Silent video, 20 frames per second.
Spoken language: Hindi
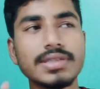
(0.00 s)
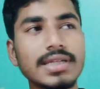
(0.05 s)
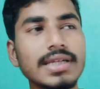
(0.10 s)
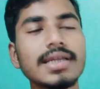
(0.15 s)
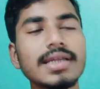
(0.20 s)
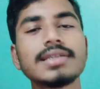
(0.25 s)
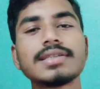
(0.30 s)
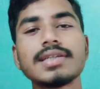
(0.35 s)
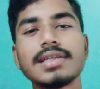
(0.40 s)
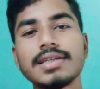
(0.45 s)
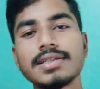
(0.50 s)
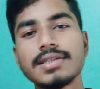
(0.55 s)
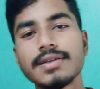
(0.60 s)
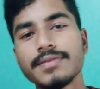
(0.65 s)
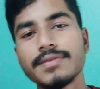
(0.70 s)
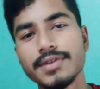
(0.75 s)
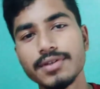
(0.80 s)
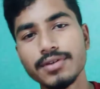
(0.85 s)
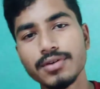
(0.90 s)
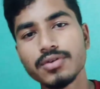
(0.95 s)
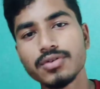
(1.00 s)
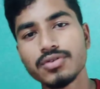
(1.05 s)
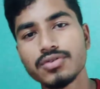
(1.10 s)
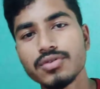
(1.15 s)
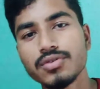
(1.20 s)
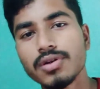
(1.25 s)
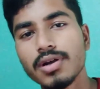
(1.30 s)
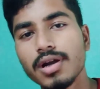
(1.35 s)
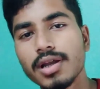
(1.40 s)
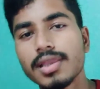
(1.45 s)
चलिए जल्दी से वीडियो को
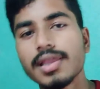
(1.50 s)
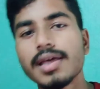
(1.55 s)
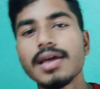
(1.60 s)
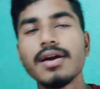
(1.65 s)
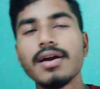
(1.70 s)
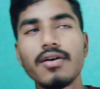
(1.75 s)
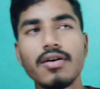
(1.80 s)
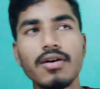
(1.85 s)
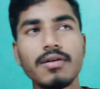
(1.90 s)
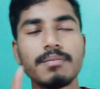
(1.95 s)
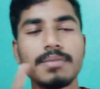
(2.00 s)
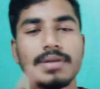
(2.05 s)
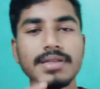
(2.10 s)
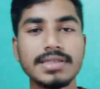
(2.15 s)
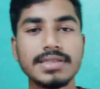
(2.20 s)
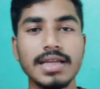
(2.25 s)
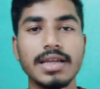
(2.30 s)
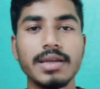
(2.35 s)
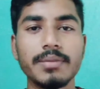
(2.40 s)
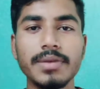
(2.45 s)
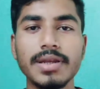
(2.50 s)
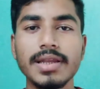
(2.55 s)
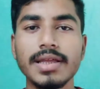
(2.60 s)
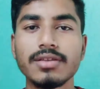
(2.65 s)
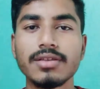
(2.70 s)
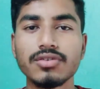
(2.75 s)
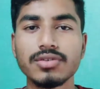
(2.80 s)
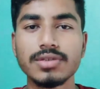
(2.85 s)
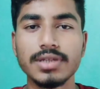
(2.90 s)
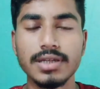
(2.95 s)
शुरू करते हैं और प्लीज़ चैनल में नहीं
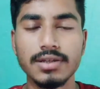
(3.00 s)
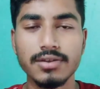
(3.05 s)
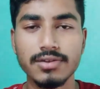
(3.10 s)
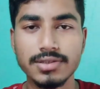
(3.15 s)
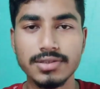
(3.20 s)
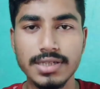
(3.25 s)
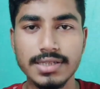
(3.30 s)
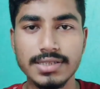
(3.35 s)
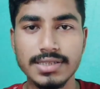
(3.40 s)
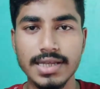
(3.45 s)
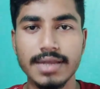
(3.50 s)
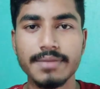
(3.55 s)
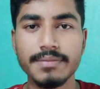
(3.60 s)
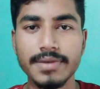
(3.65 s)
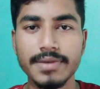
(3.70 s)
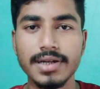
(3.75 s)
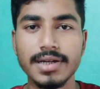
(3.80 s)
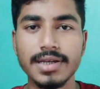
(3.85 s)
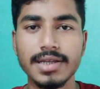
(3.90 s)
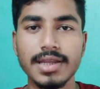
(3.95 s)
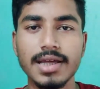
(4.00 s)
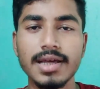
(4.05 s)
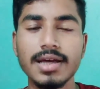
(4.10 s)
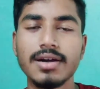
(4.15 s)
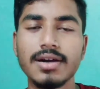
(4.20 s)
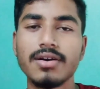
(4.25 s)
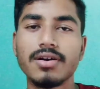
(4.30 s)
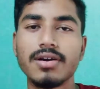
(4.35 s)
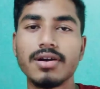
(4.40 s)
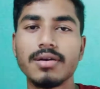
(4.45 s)
तो चैनल को सब्सक्राइब कर देना
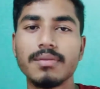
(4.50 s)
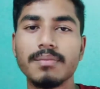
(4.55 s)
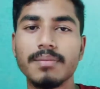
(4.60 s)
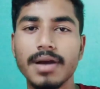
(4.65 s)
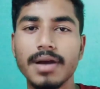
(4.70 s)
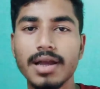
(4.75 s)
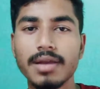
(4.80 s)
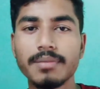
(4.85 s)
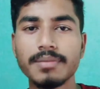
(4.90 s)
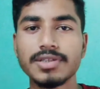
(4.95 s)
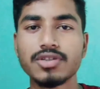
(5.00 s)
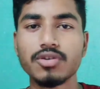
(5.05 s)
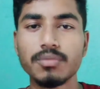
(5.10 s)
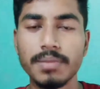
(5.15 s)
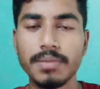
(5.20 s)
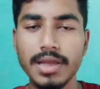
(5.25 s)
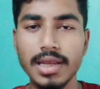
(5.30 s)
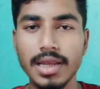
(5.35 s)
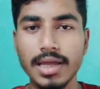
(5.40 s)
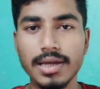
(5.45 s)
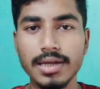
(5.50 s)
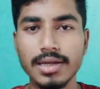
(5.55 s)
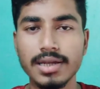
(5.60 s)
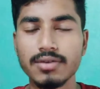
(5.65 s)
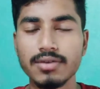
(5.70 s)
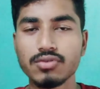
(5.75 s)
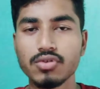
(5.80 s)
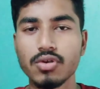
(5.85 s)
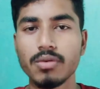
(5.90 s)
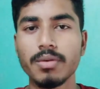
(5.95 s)
और बगल में जो बेल आइकन है
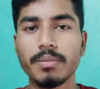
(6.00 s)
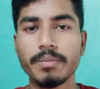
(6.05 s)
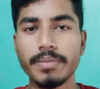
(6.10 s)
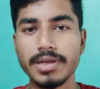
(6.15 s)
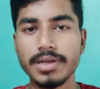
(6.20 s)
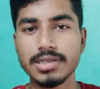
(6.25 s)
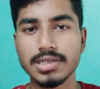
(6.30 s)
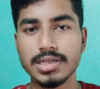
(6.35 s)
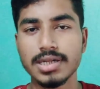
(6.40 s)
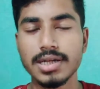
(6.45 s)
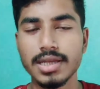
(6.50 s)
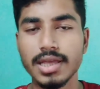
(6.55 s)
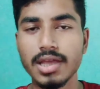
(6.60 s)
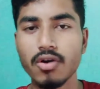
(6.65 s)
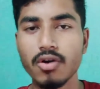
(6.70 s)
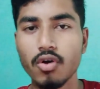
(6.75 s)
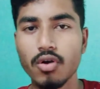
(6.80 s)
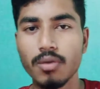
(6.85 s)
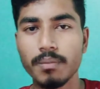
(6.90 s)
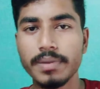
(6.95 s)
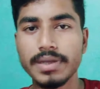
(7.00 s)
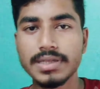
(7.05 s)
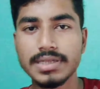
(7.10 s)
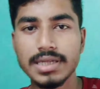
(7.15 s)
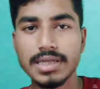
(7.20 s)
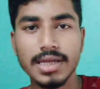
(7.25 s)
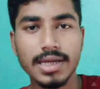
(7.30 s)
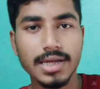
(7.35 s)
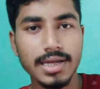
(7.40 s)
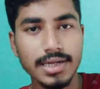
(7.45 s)
उसको भी प्रेस करके ऑल पे
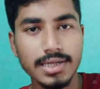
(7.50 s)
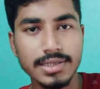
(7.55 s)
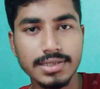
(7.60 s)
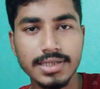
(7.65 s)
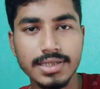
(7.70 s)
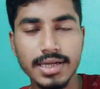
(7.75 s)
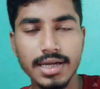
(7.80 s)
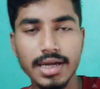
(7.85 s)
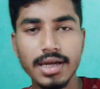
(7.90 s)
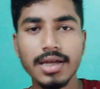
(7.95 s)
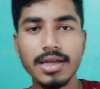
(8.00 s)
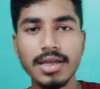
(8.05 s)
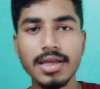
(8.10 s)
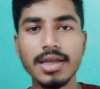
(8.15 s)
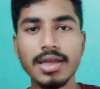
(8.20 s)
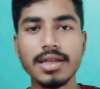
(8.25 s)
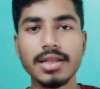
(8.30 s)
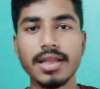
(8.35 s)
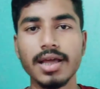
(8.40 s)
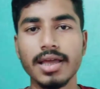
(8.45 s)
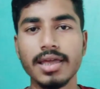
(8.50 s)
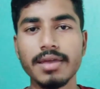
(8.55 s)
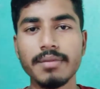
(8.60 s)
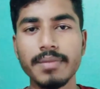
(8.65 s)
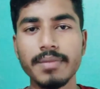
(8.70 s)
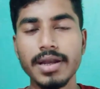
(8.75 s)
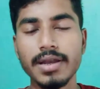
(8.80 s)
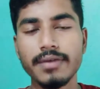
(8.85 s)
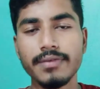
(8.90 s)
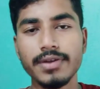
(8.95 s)
सिलेक्ट कर लीजिएगा ताकि
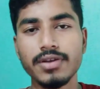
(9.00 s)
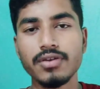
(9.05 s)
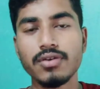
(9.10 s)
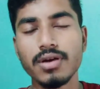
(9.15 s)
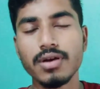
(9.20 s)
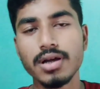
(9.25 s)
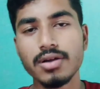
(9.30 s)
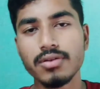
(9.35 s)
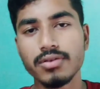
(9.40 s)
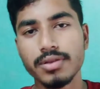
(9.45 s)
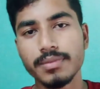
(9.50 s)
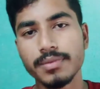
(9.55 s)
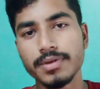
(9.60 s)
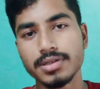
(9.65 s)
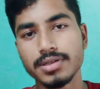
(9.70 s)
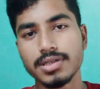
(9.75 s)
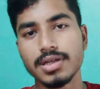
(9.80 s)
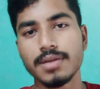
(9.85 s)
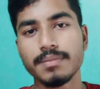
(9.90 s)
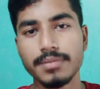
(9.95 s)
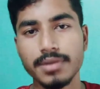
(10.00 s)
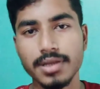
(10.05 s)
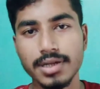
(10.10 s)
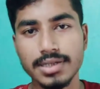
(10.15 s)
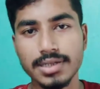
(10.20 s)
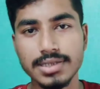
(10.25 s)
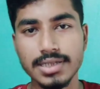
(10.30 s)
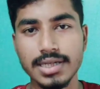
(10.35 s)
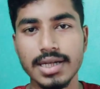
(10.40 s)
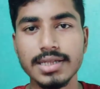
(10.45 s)
मेरे वीडियो का नोटिफिकेशन अब
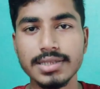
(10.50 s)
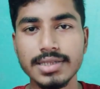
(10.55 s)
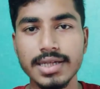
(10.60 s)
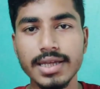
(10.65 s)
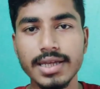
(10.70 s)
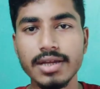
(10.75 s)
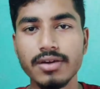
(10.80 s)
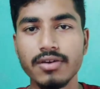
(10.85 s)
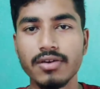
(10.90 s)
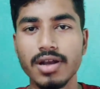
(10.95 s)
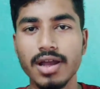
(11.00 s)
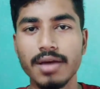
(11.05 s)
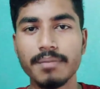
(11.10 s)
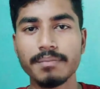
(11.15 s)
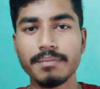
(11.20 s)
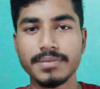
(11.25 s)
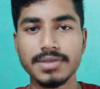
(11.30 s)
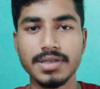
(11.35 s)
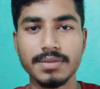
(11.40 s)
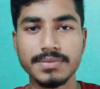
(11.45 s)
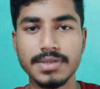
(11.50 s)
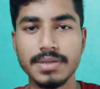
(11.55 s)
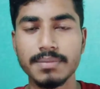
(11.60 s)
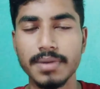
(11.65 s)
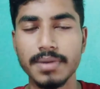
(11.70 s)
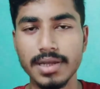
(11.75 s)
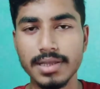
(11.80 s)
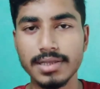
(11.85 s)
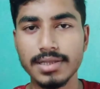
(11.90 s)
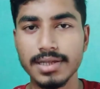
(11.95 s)
तक चला जाए और आप सबसे
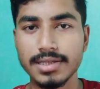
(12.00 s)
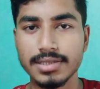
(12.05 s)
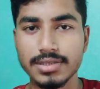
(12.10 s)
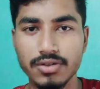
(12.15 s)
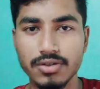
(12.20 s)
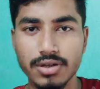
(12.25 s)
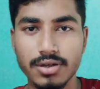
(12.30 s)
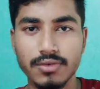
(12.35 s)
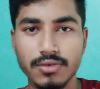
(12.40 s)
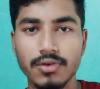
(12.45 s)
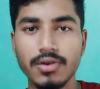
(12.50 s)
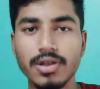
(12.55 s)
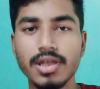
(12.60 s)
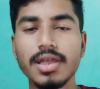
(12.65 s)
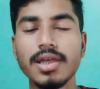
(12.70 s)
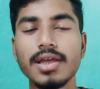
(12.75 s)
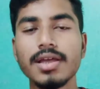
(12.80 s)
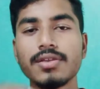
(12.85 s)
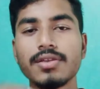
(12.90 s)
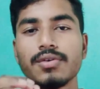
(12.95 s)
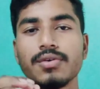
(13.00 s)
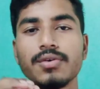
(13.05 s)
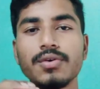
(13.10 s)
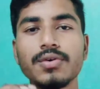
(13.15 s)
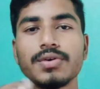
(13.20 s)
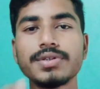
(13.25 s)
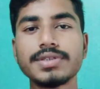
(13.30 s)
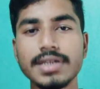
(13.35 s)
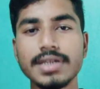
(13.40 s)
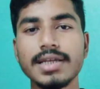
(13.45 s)
पहले देख सको
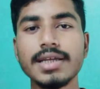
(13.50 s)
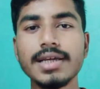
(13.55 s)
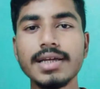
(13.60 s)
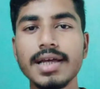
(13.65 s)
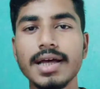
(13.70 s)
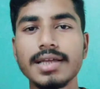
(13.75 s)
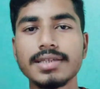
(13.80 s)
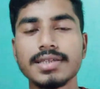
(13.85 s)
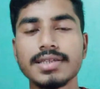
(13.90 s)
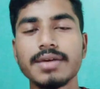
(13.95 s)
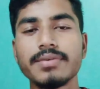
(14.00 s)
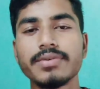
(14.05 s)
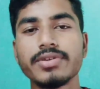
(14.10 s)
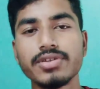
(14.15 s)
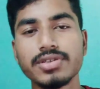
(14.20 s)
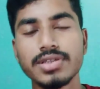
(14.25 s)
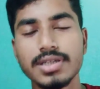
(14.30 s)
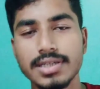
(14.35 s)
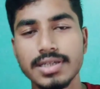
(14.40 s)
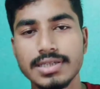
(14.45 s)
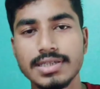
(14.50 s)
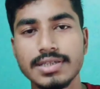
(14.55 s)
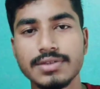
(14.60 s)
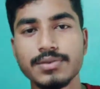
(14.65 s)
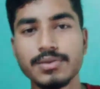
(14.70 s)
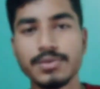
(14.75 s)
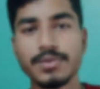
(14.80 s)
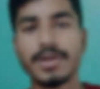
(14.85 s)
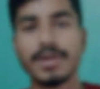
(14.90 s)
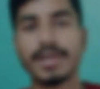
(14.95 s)
तो चलिए आज का वीडियो जल्दी से शुरू